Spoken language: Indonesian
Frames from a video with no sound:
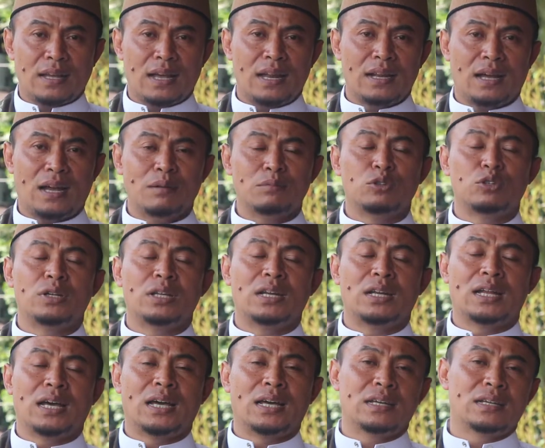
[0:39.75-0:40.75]

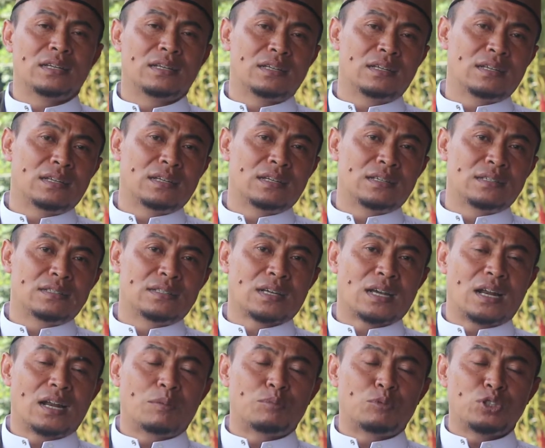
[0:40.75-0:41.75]
Alhamdulillah
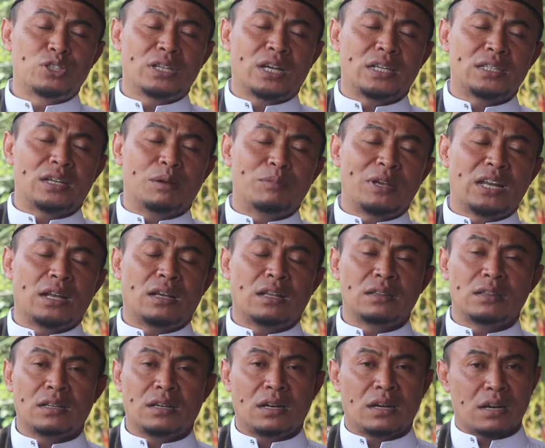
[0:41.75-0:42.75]
segala puji hanya milik
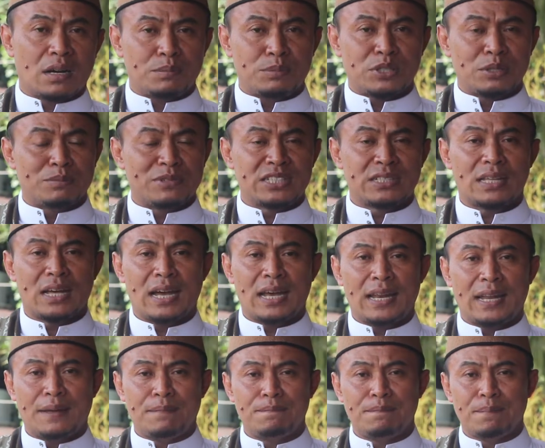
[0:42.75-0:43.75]
Allah Rabb semesta
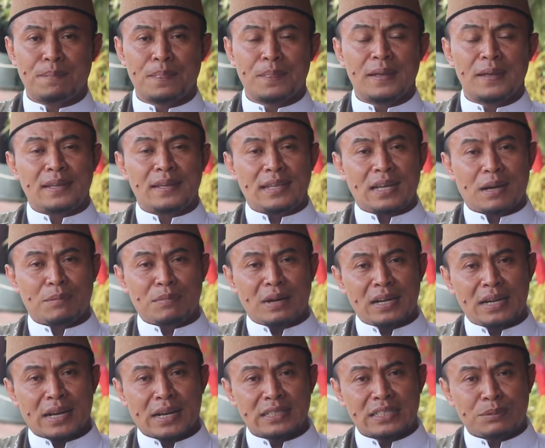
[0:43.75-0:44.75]
alam yang
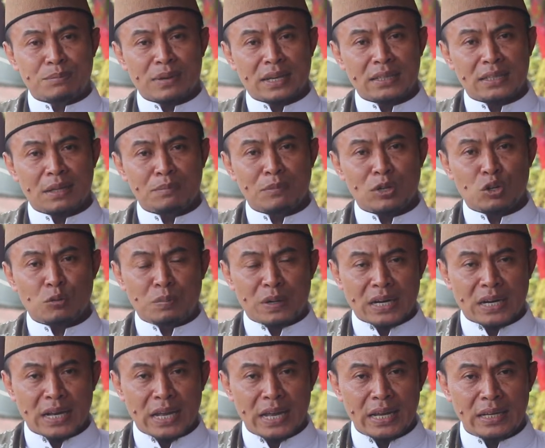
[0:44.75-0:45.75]
pada kesempatan penuh
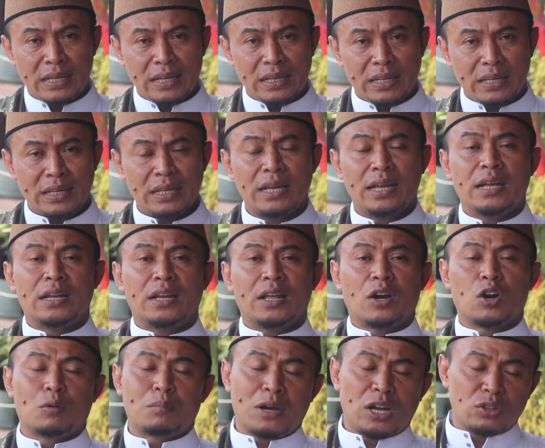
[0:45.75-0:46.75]
berkah ini di
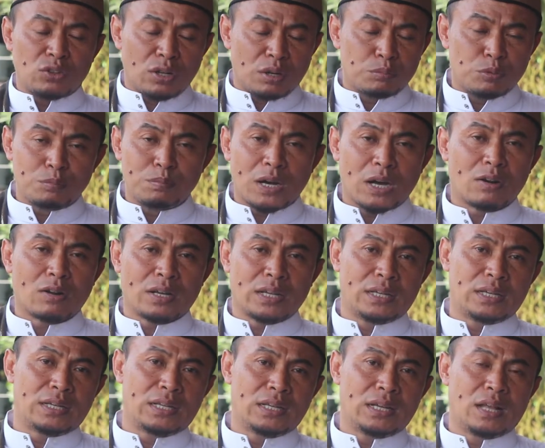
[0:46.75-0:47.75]
Ramadan Mubarak
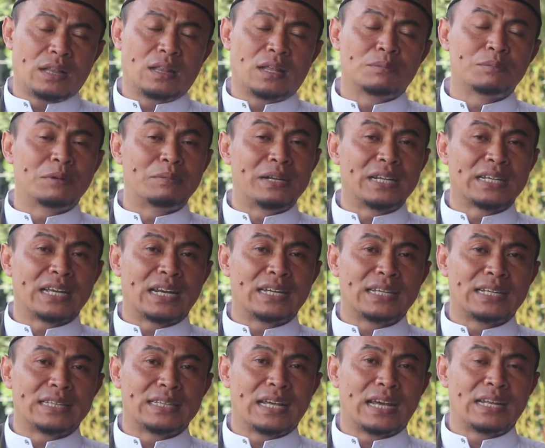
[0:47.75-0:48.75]
ini Allah memberikan
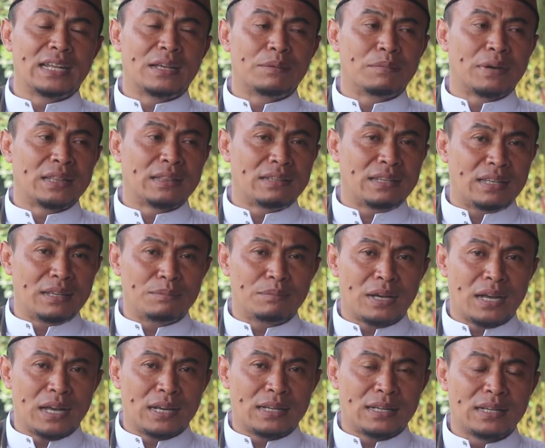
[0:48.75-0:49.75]
kita nikmat
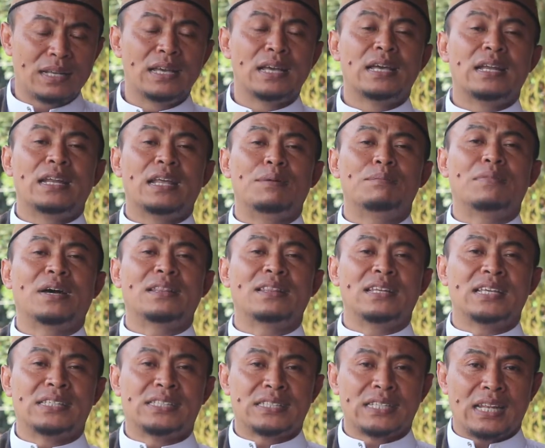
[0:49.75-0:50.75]
iman, nikmat
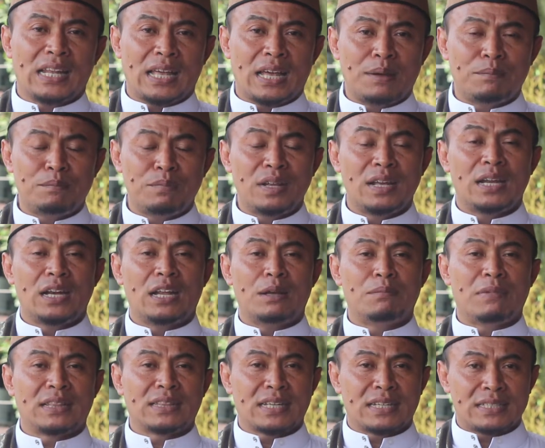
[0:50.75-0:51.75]
Islam,
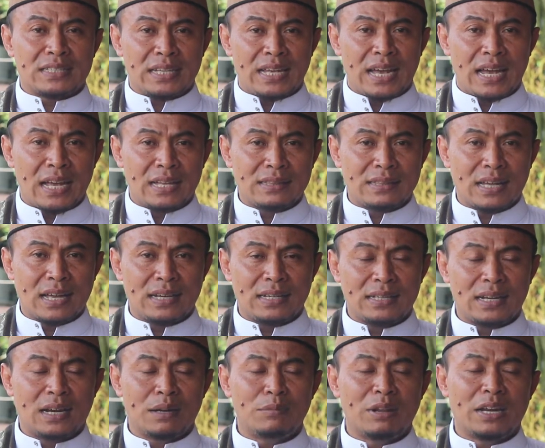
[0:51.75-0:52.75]
nikmat
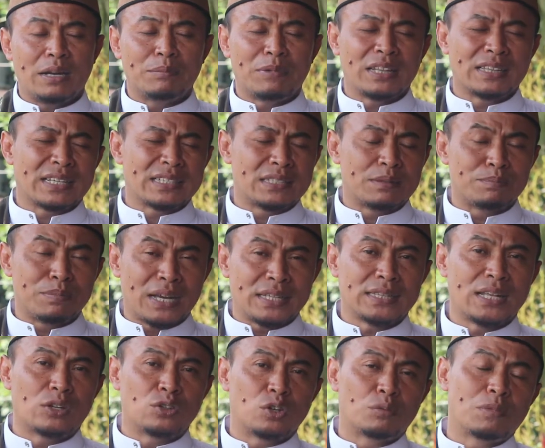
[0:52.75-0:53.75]
kesehatan dan nikmat
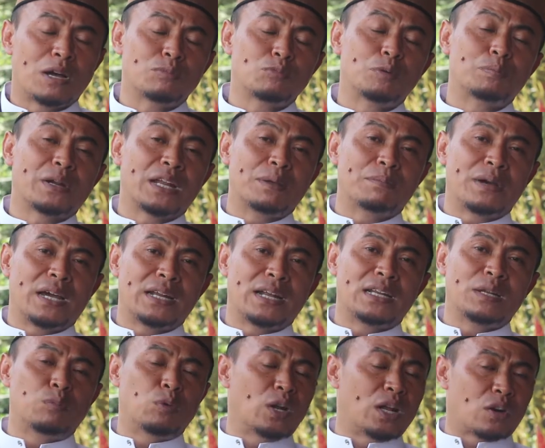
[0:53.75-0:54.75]
kesempatan untuk mampu
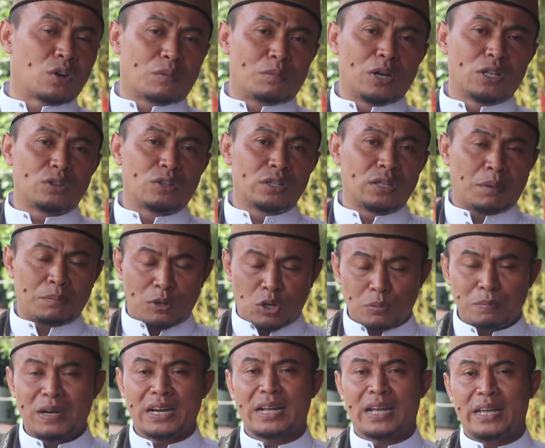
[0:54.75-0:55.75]
beribadah di bulan Ramadan yang
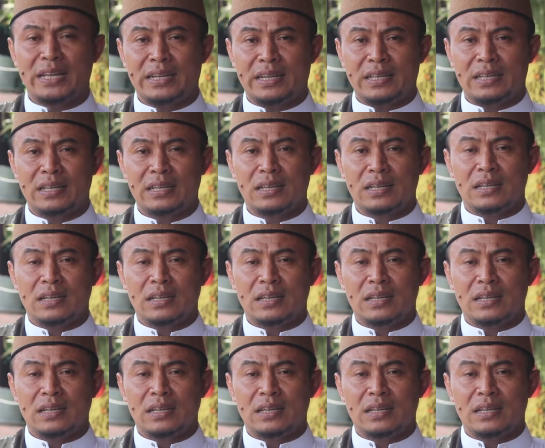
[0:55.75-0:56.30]
penuh berkah ini.